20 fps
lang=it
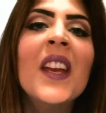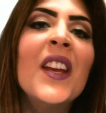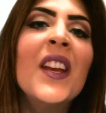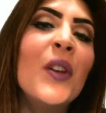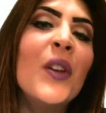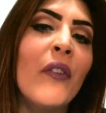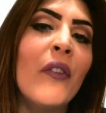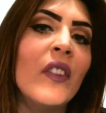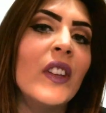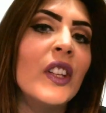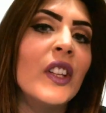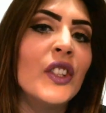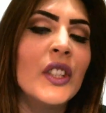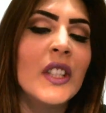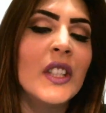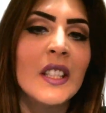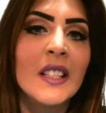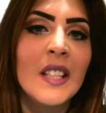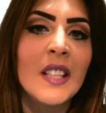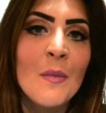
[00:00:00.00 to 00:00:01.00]
io e Fede ci
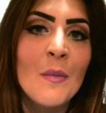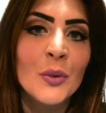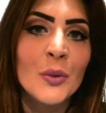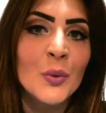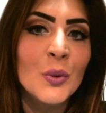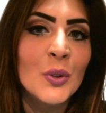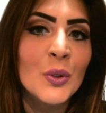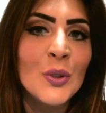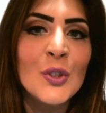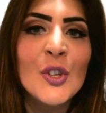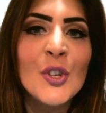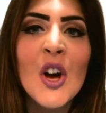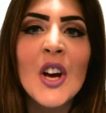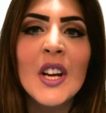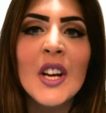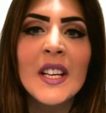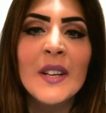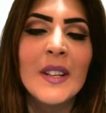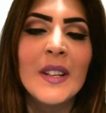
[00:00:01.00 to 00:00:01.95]
sentiamo tutti i giorni,